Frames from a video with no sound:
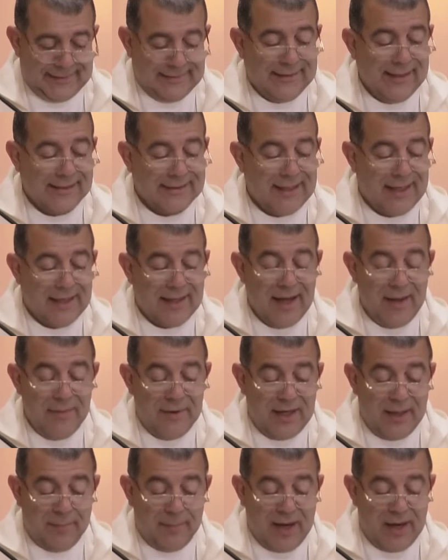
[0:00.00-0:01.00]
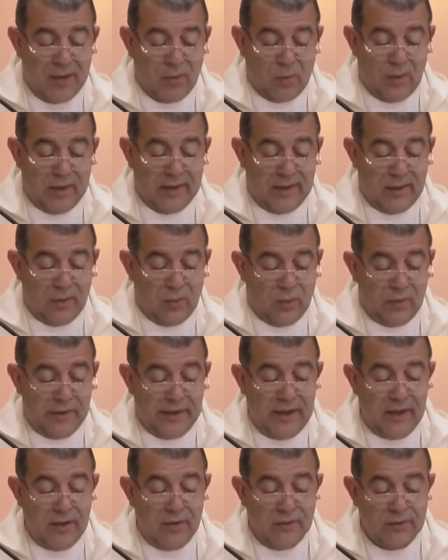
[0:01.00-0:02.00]
Se acercaba la Pascua de los
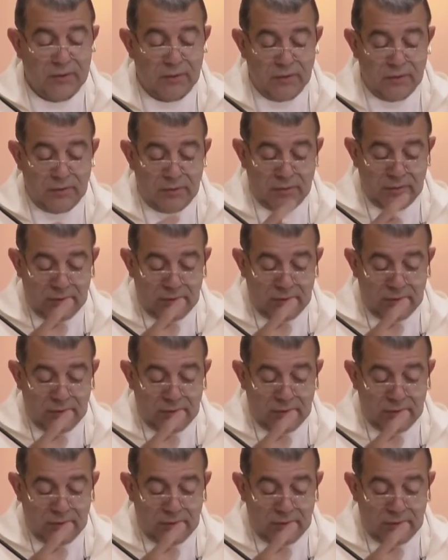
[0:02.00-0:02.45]
judíos,